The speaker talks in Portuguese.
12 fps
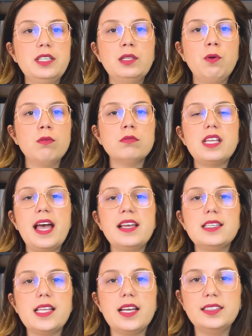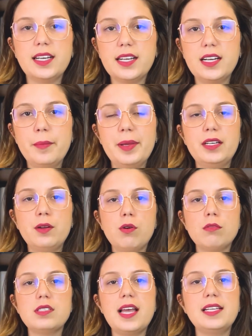Ele não consegue sair da câmera, ele não
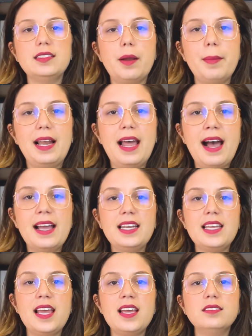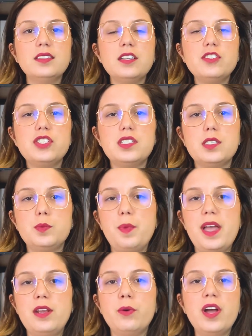consegue trabalhar, ele entra em
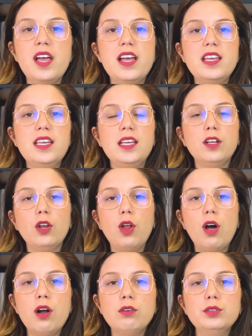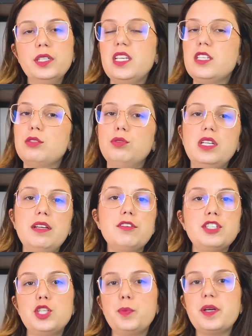desespero e logo no início do livro a
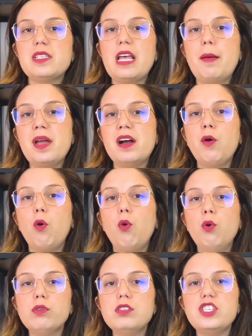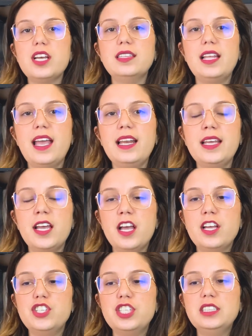gente percebe a angústia dele
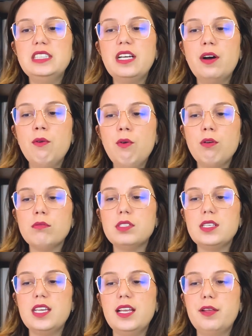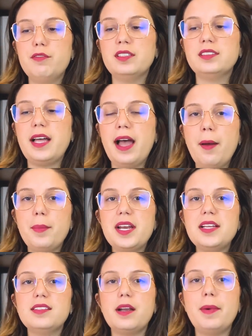de não conseguir levantar
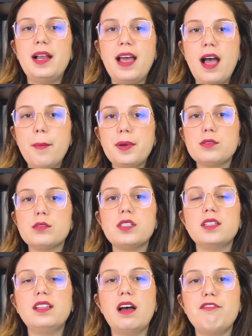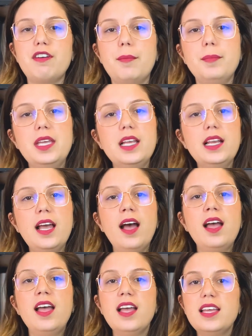para ir trabalhar, para sustentar a família
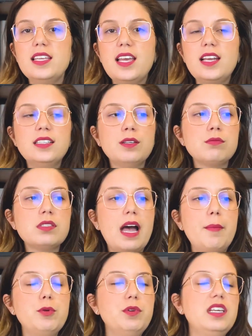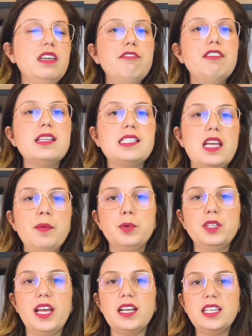e ele não sabe o que fazer
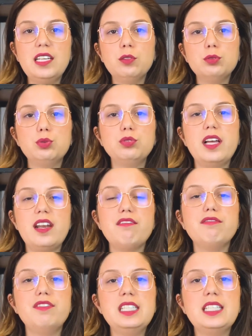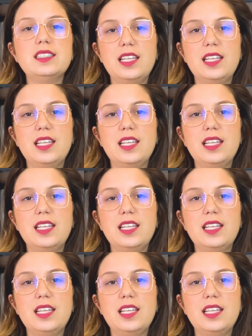porque aquilo tudo era a vida